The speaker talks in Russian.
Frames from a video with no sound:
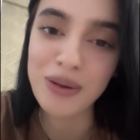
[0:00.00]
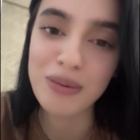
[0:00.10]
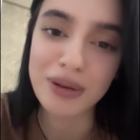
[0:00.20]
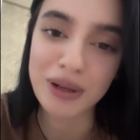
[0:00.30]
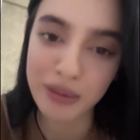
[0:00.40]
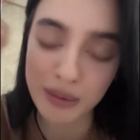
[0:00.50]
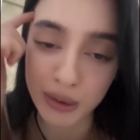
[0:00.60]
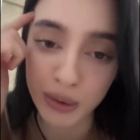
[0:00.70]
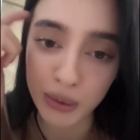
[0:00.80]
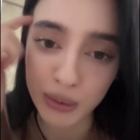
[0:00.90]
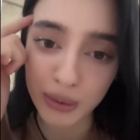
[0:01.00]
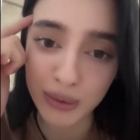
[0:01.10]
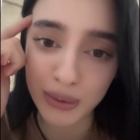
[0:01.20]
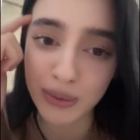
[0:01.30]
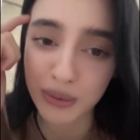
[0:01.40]
Ну, по-любому
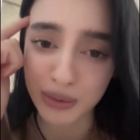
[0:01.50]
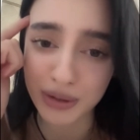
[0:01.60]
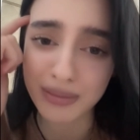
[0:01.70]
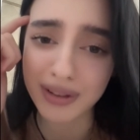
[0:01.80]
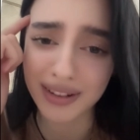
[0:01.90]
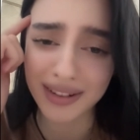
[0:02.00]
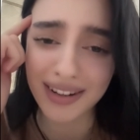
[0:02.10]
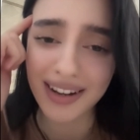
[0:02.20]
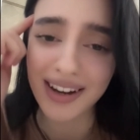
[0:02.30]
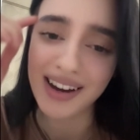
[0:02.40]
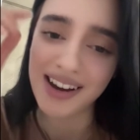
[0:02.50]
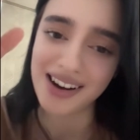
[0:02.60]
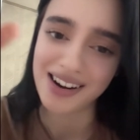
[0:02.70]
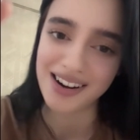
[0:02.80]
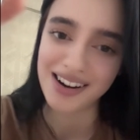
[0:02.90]
тут у тебя
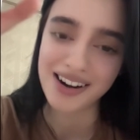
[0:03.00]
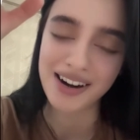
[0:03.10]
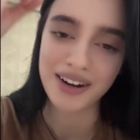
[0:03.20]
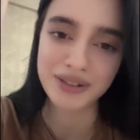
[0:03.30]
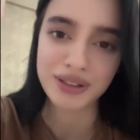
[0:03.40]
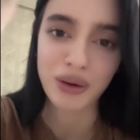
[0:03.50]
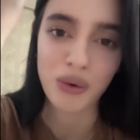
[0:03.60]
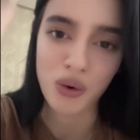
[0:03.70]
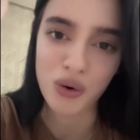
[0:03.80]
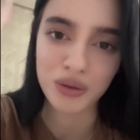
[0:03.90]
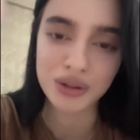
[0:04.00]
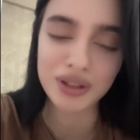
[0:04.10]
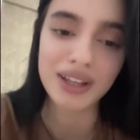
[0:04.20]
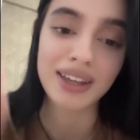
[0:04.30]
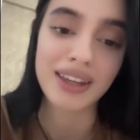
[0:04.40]
такой
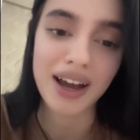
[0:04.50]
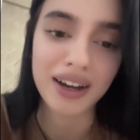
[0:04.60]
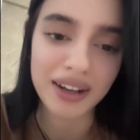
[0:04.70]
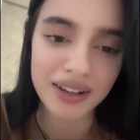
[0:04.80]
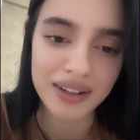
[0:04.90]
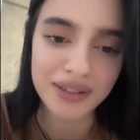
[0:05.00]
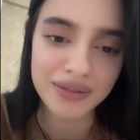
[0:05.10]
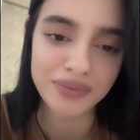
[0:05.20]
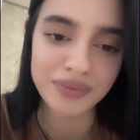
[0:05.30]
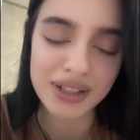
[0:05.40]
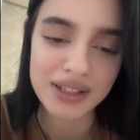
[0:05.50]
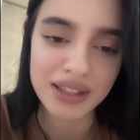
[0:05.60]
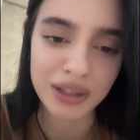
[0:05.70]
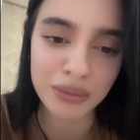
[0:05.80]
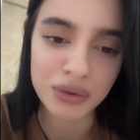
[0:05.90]
вот якорь
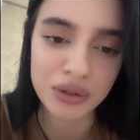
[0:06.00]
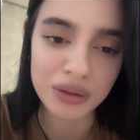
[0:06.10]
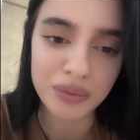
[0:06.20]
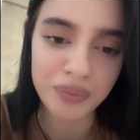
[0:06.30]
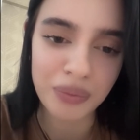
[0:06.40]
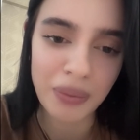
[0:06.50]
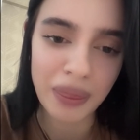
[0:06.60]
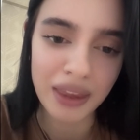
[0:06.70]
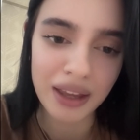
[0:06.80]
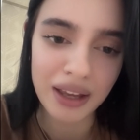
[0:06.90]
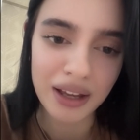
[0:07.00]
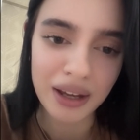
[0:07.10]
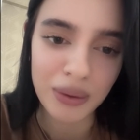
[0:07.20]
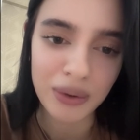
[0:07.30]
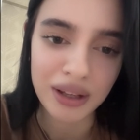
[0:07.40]
с ним будет.
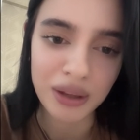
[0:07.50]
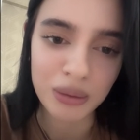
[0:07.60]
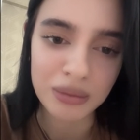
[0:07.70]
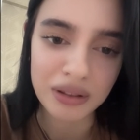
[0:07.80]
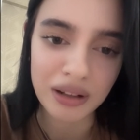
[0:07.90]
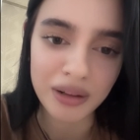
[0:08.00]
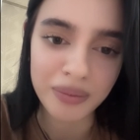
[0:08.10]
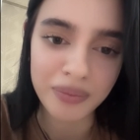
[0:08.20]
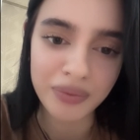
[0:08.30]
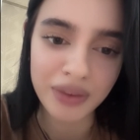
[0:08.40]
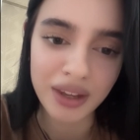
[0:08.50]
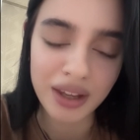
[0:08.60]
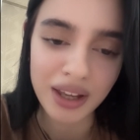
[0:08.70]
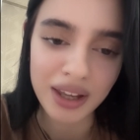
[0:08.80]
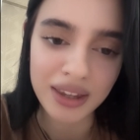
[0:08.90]
Алейкум салям.
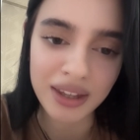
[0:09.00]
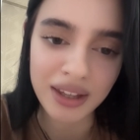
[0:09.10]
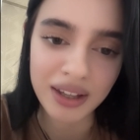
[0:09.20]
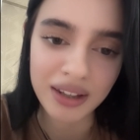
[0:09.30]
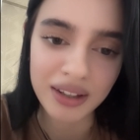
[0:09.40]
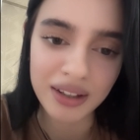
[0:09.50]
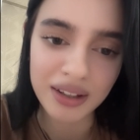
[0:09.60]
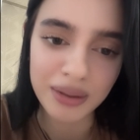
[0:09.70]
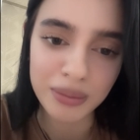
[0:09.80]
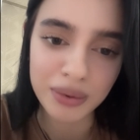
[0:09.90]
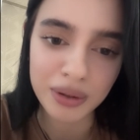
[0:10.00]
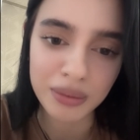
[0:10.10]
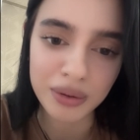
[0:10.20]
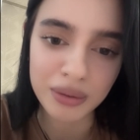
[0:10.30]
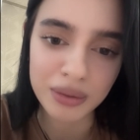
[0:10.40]
Нет.
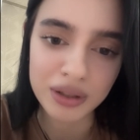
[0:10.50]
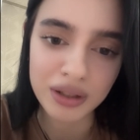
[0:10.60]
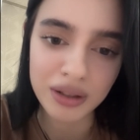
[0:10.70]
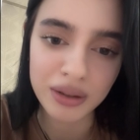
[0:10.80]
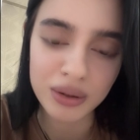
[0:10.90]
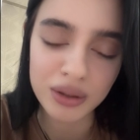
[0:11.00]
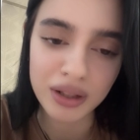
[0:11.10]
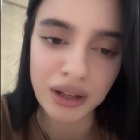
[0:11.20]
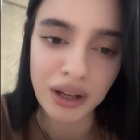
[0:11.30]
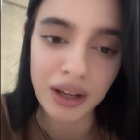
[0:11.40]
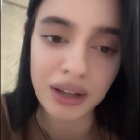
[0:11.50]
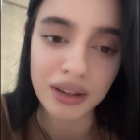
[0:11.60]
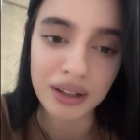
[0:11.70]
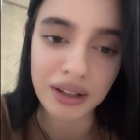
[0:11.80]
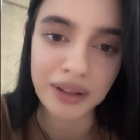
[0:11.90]
Потом распашка хорошая.
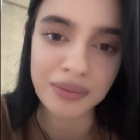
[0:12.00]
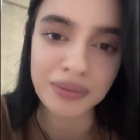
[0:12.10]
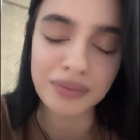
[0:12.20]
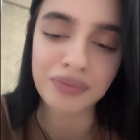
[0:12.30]
Да.